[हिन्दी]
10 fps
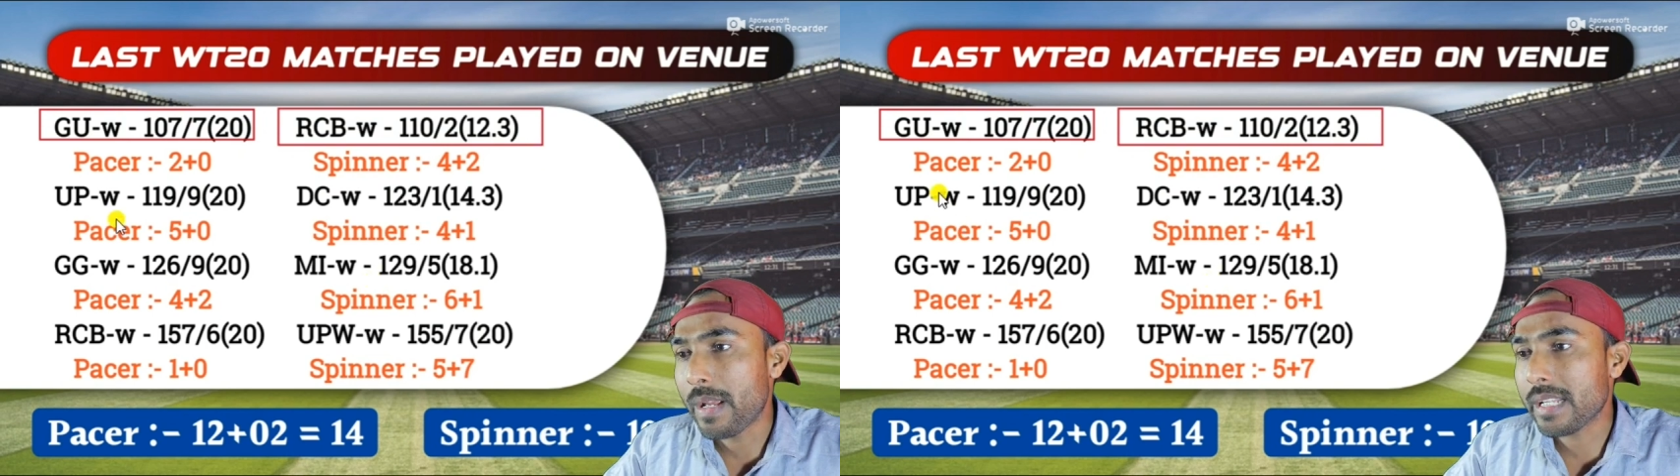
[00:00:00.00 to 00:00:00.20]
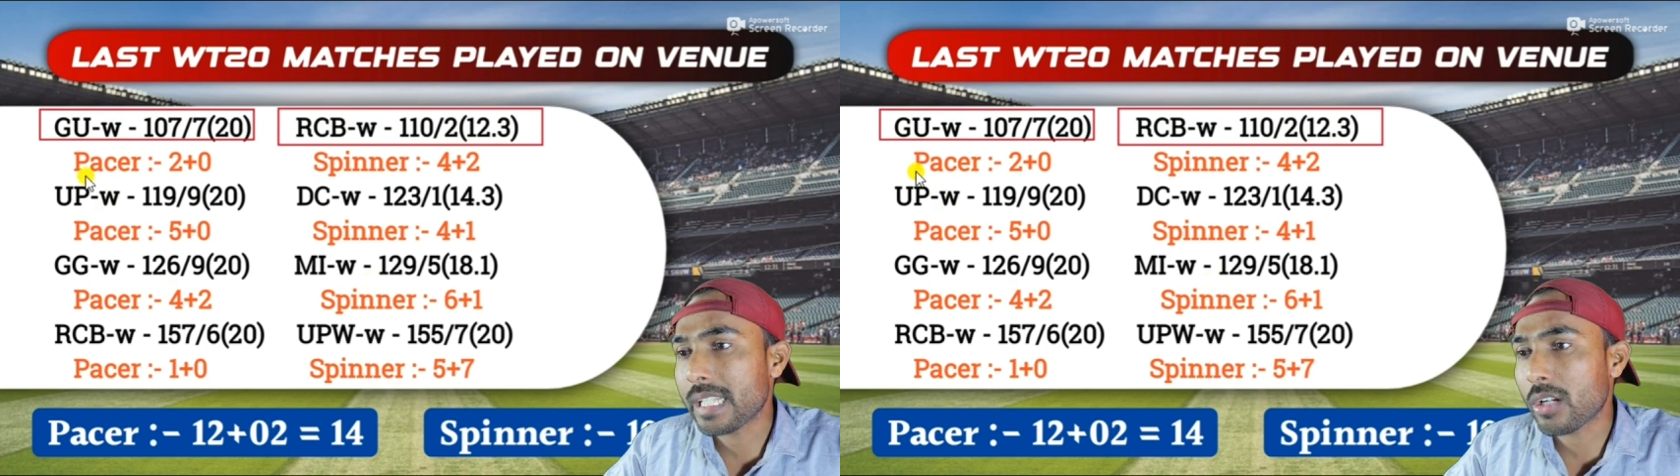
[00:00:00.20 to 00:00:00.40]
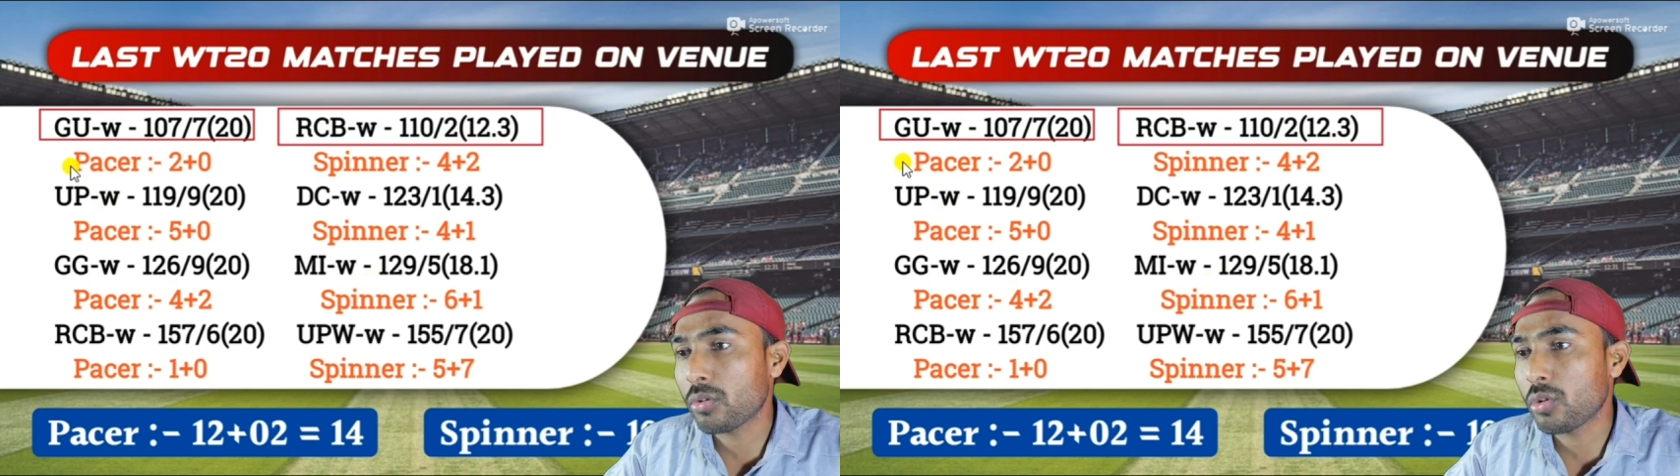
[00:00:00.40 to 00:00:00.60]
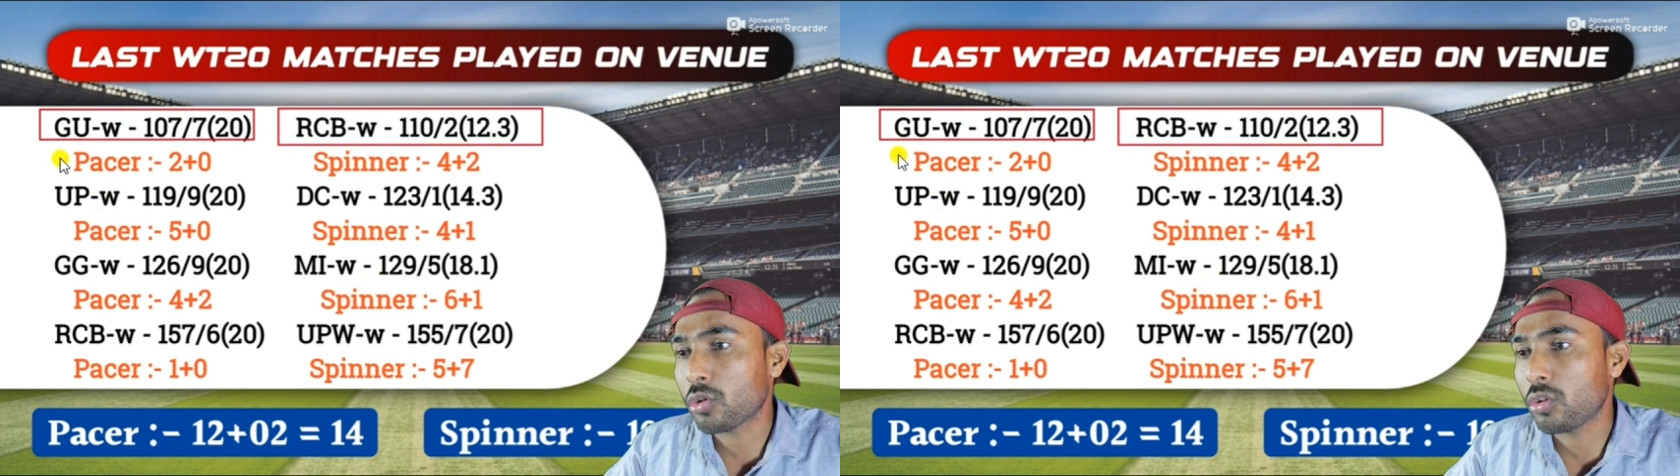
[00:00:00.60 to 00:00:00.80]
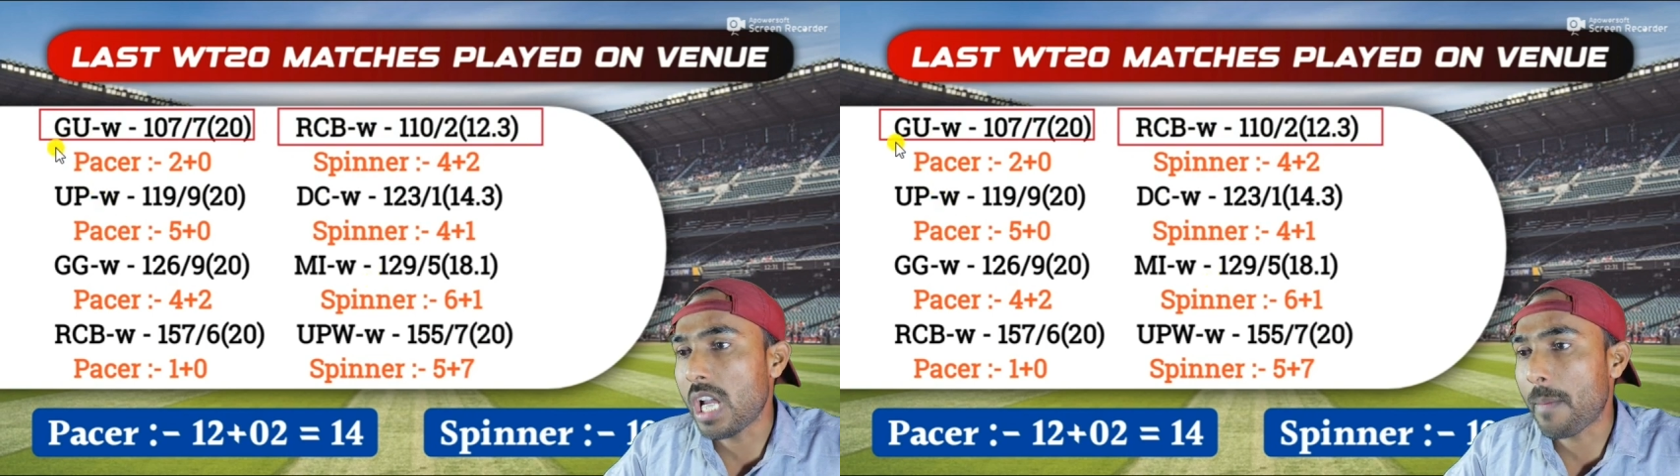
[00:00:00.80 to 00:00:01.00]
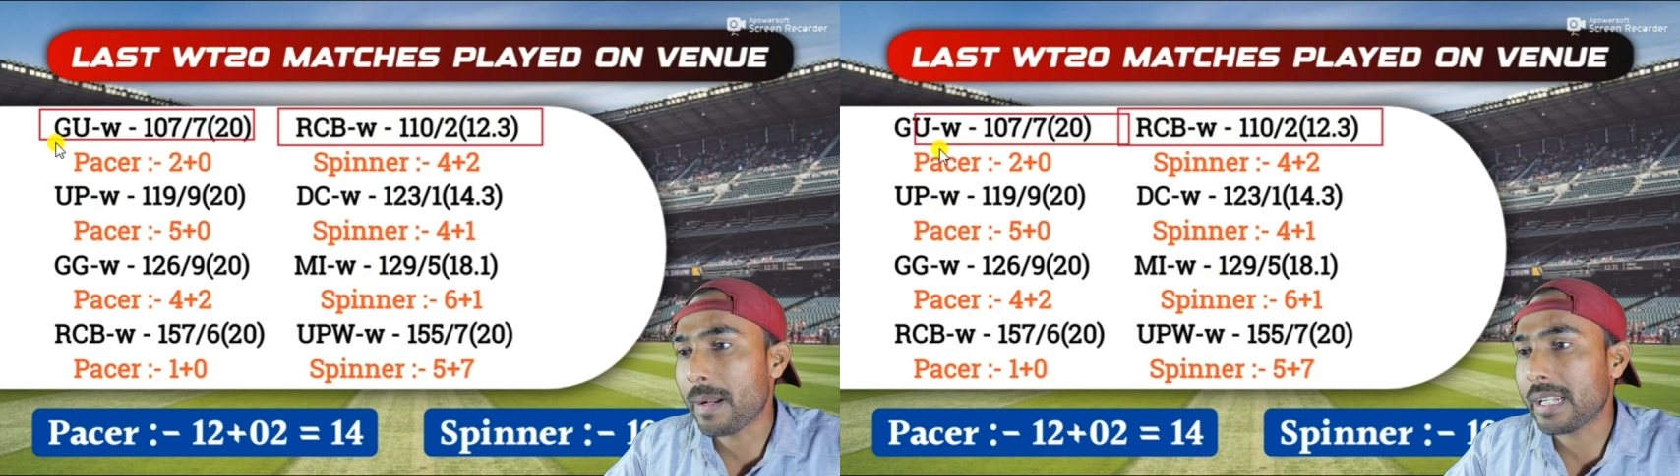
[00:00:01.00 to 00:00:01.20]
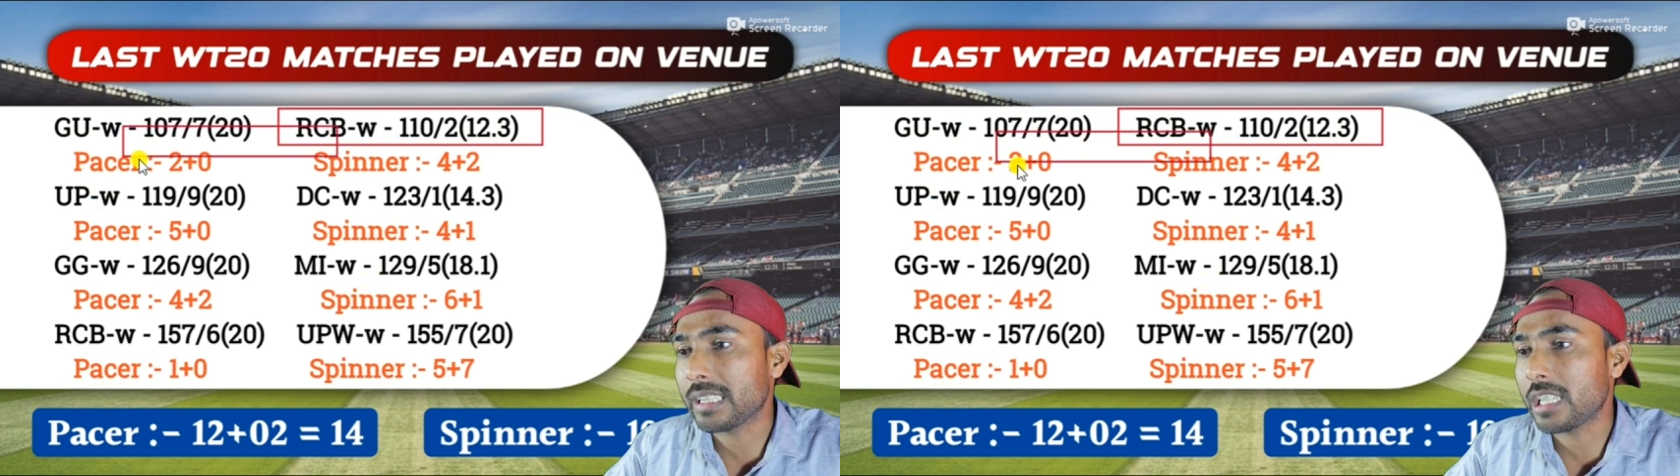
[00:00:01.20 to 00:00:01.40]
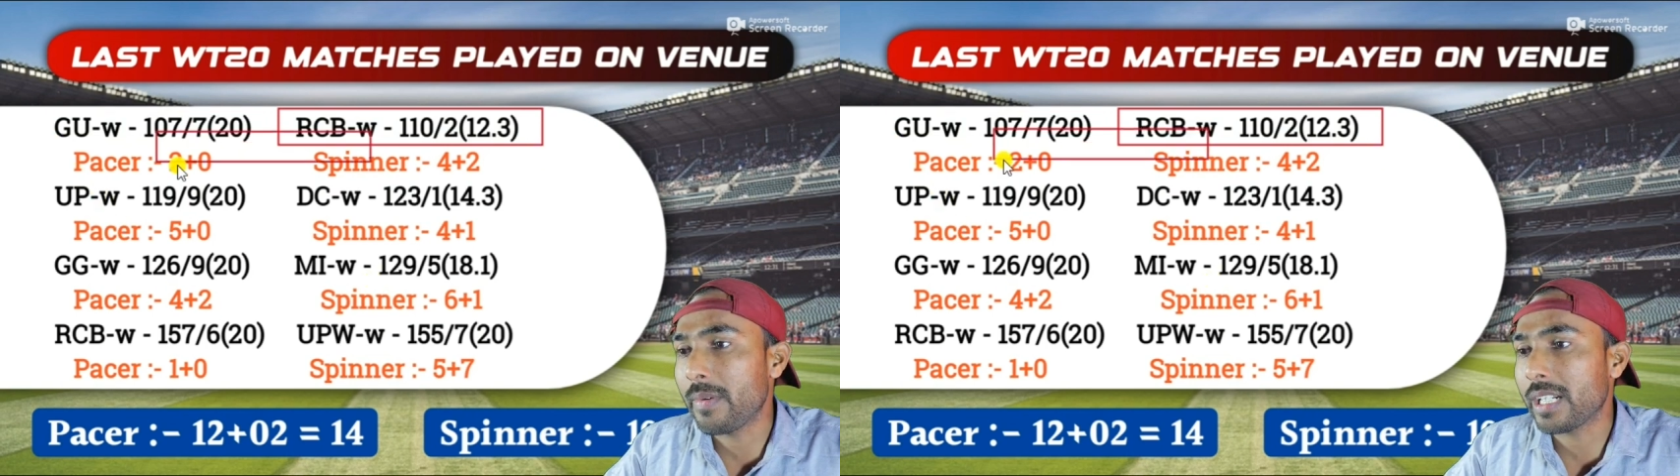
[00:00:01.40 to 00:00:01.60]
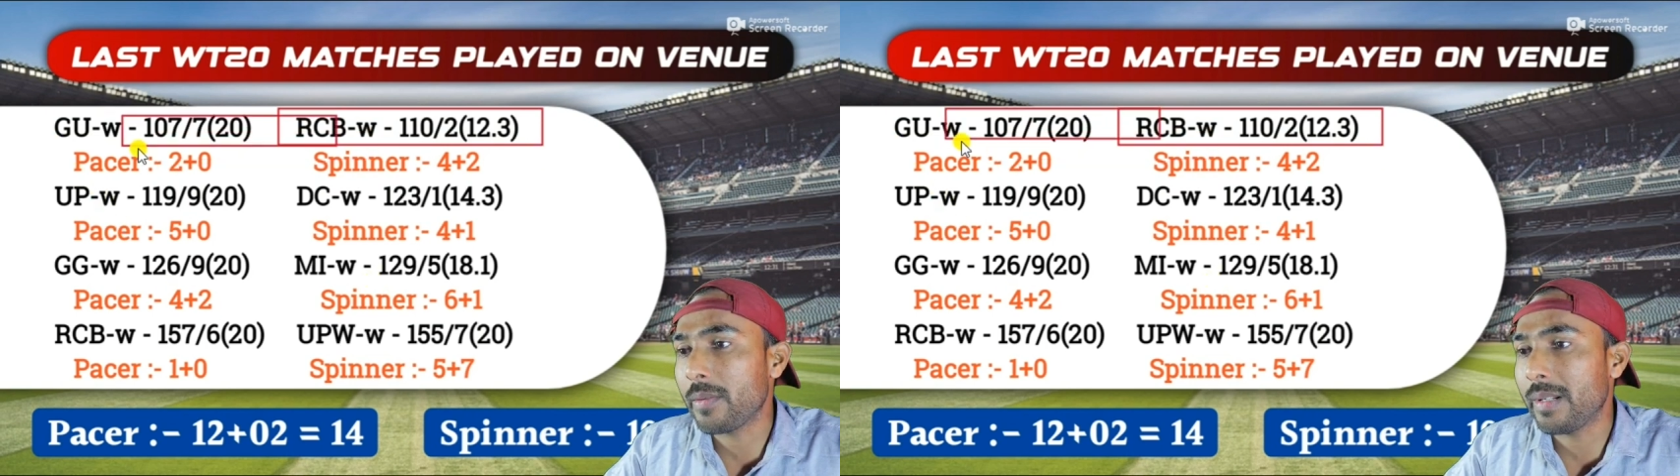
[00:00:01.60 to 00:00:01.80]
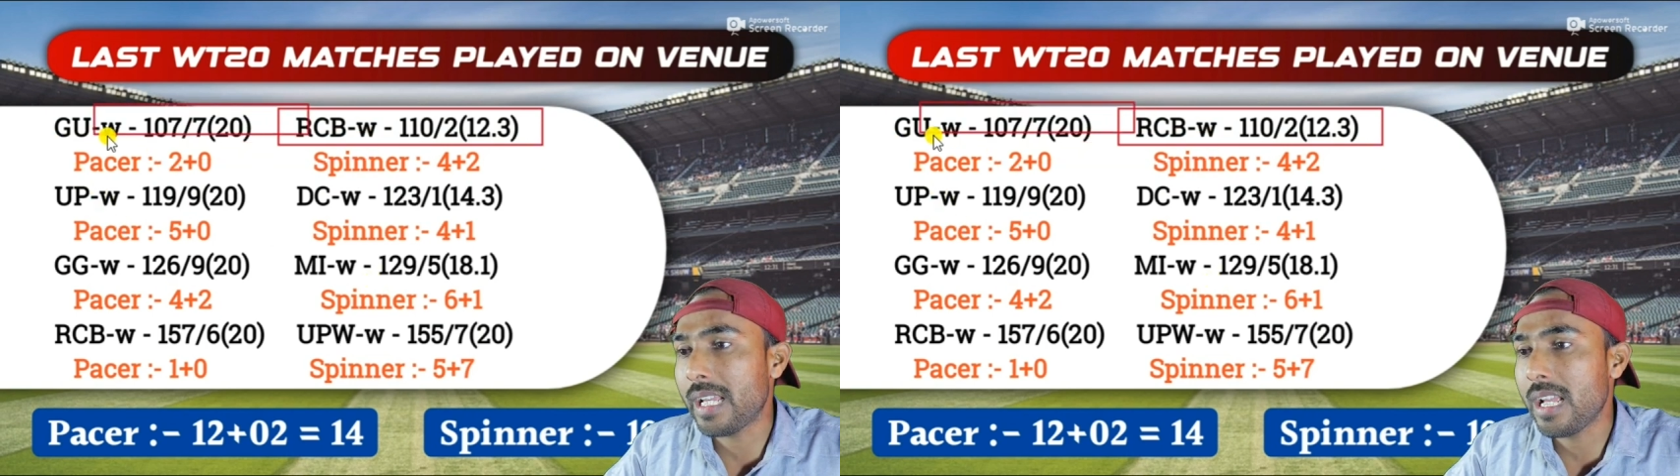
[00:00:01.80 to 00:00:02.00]
पेसर को दोस्तों यहां पर कितने
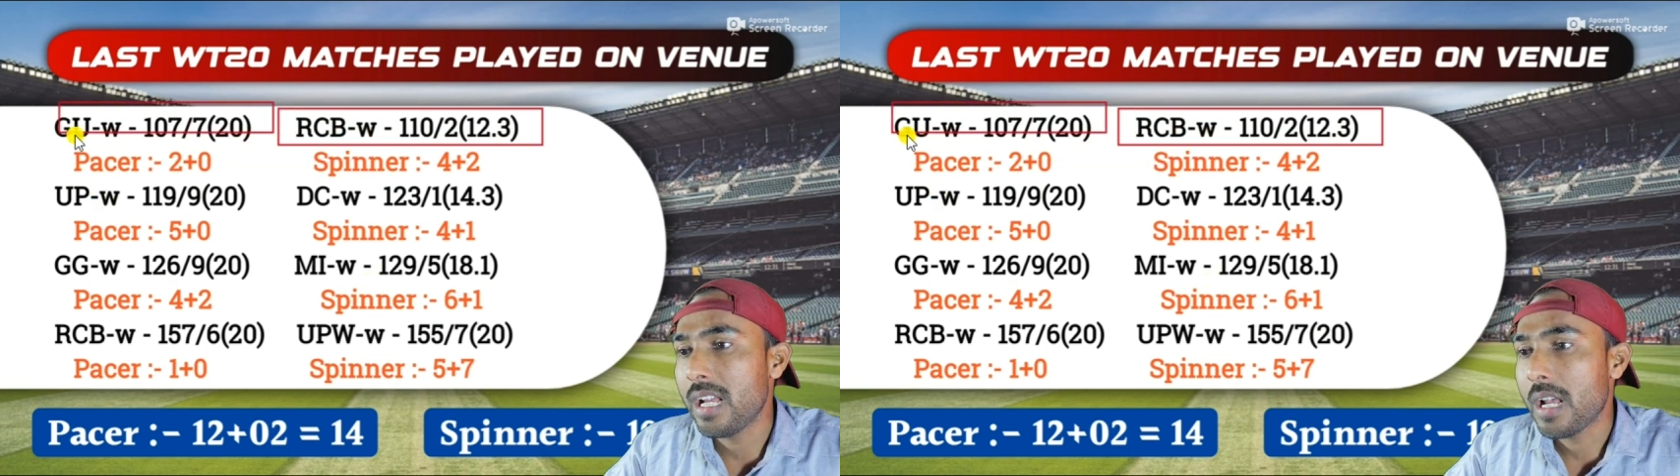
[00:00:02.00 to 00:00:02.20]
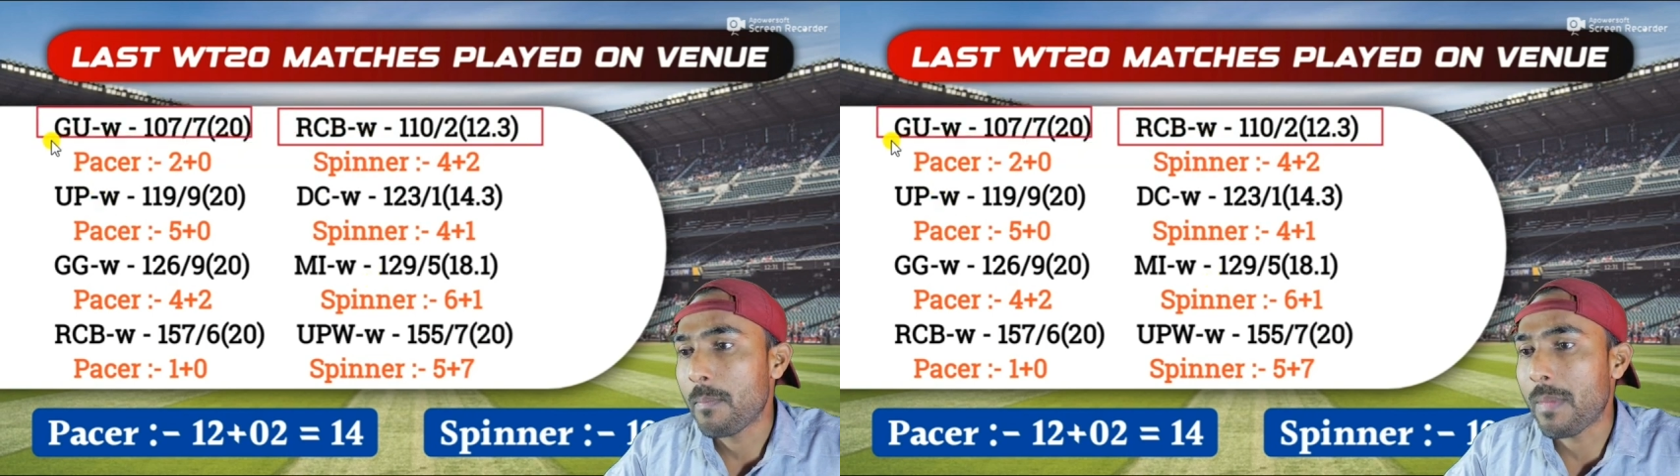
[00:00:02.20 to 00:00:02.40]
विकेट मिले हैं